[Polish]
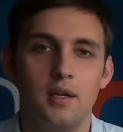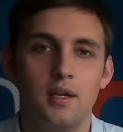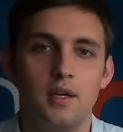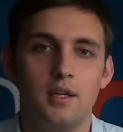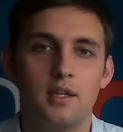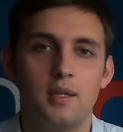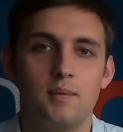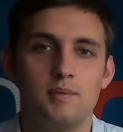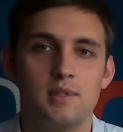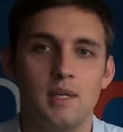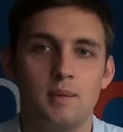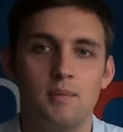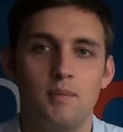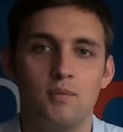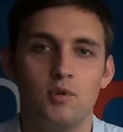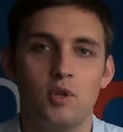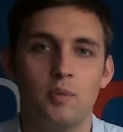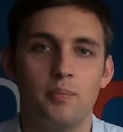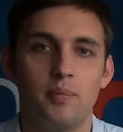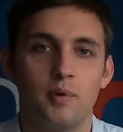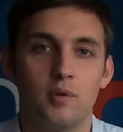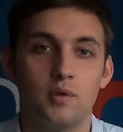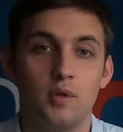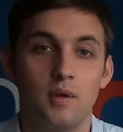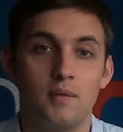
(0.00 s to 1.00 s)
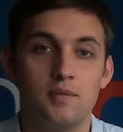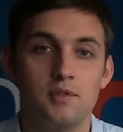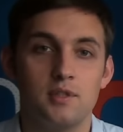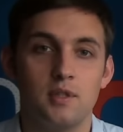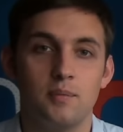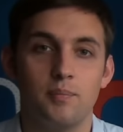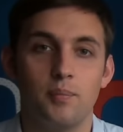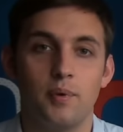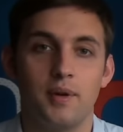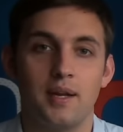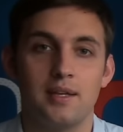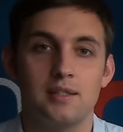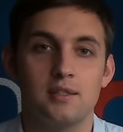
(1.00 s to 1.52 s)
i tym samym to
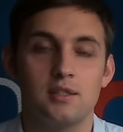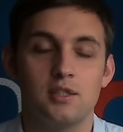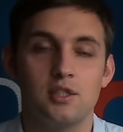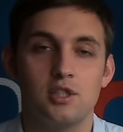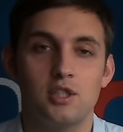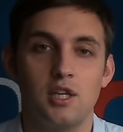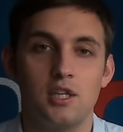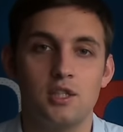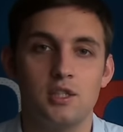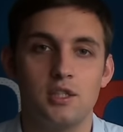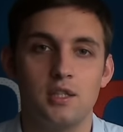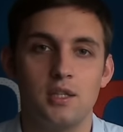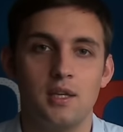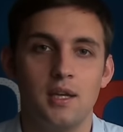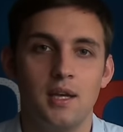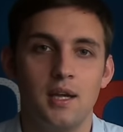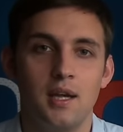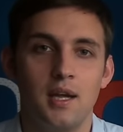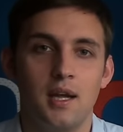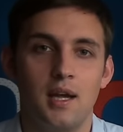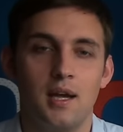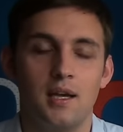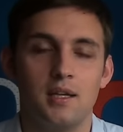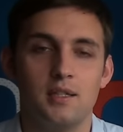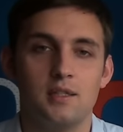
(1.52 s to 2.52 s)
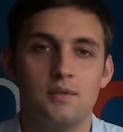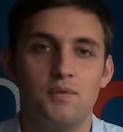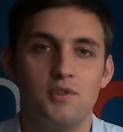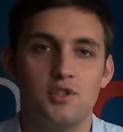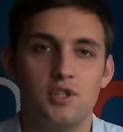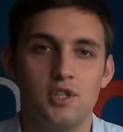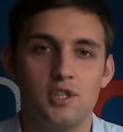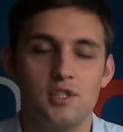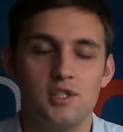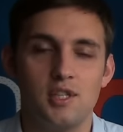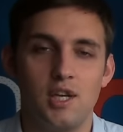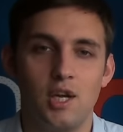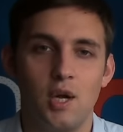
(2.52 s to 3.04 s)
portowcy po raz trzeci e,
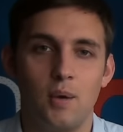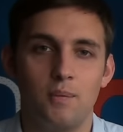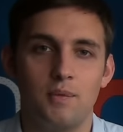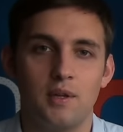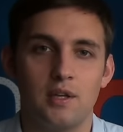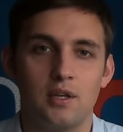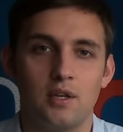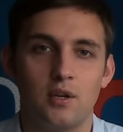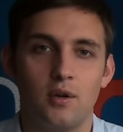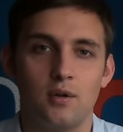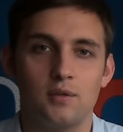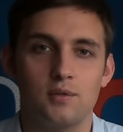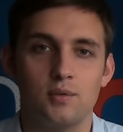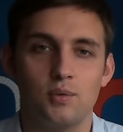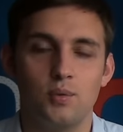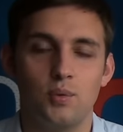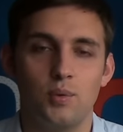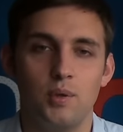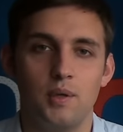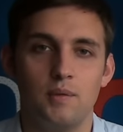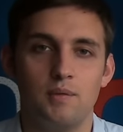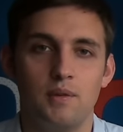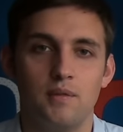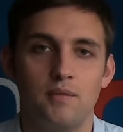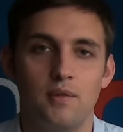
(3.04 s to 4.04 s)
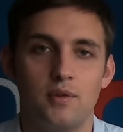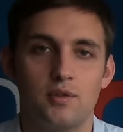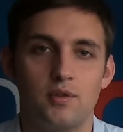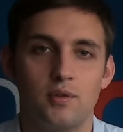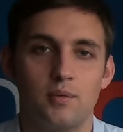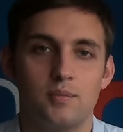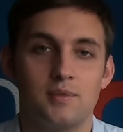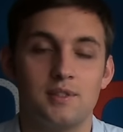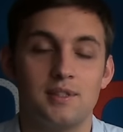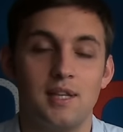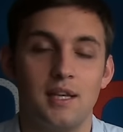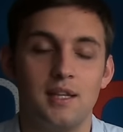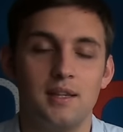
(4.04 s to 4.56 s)
zwyciężają na Śląsku i
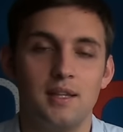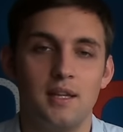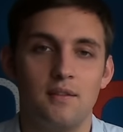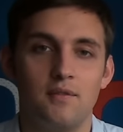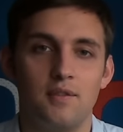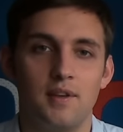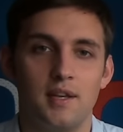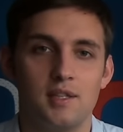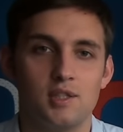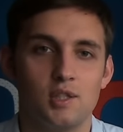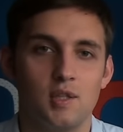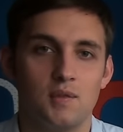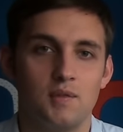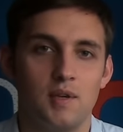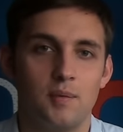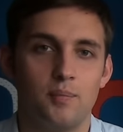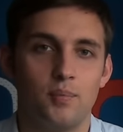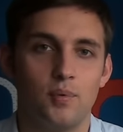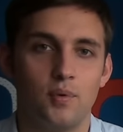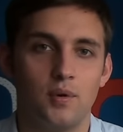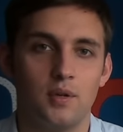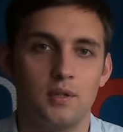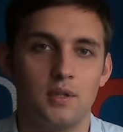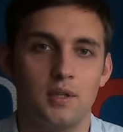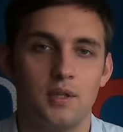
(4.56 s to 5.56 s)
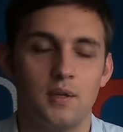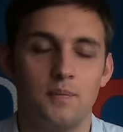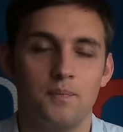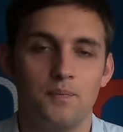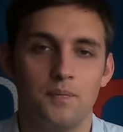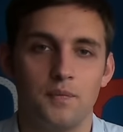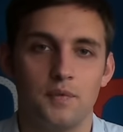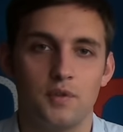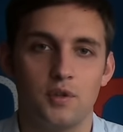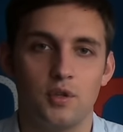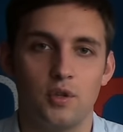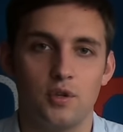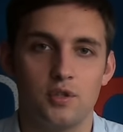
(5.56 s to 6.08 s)
wywożą cenne wyjazdowe punkty
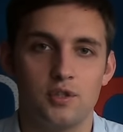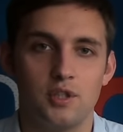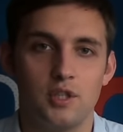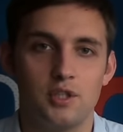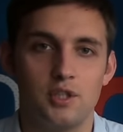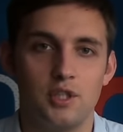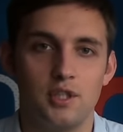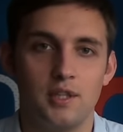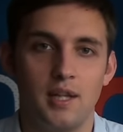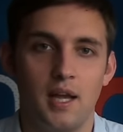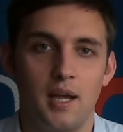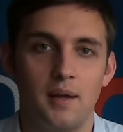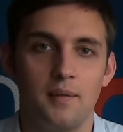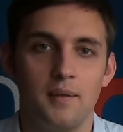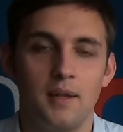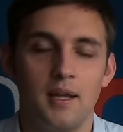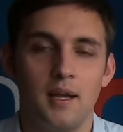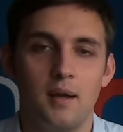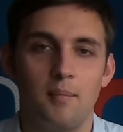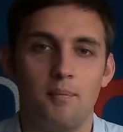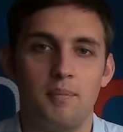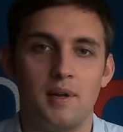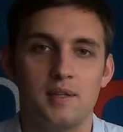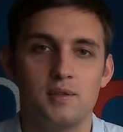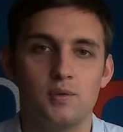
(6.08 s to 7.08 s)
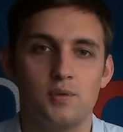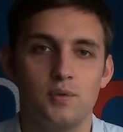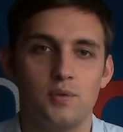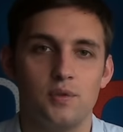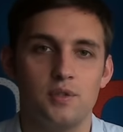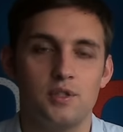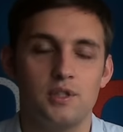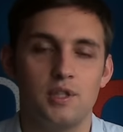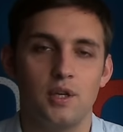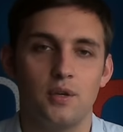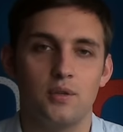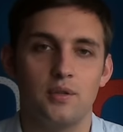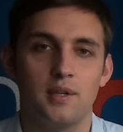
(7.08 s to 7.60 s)
do Szczecina,
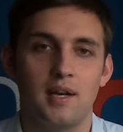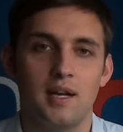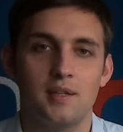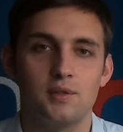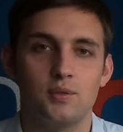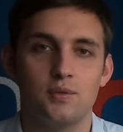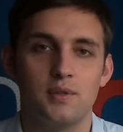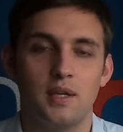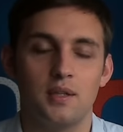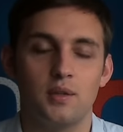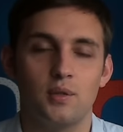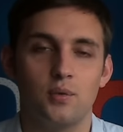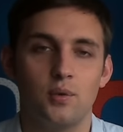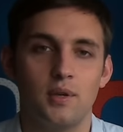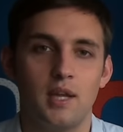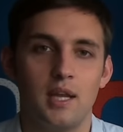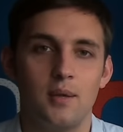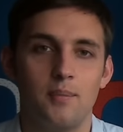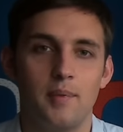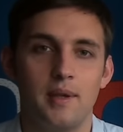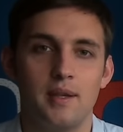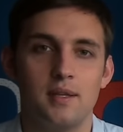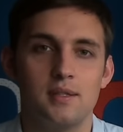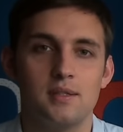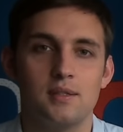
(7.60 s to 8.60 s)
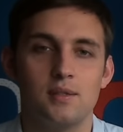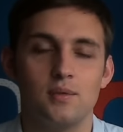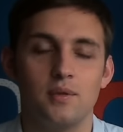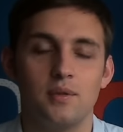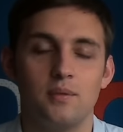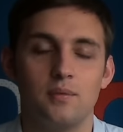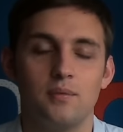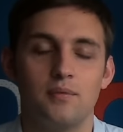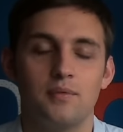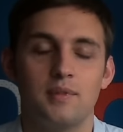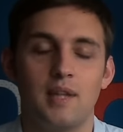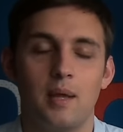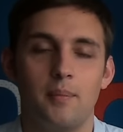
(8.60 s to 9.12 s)
plasując się od razu na drugim miejscu
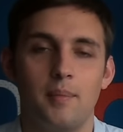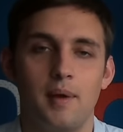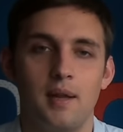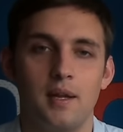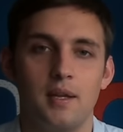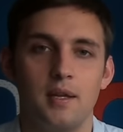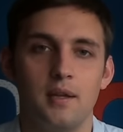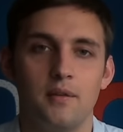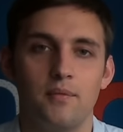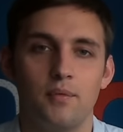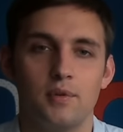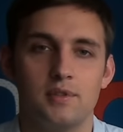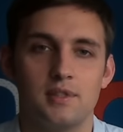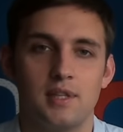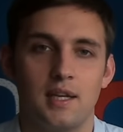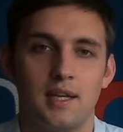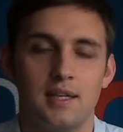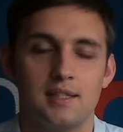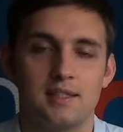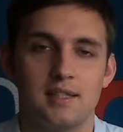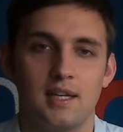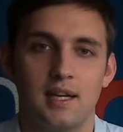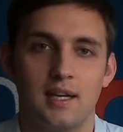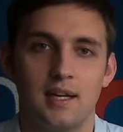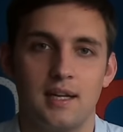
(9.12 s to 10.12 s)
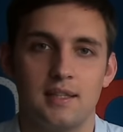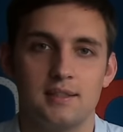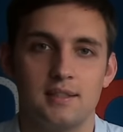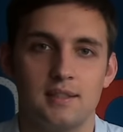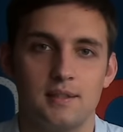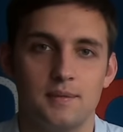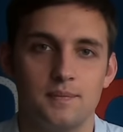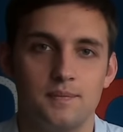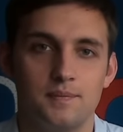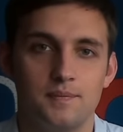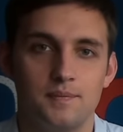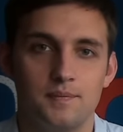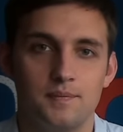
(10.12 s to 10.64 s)
w tabeli futsal Ekstraklasy.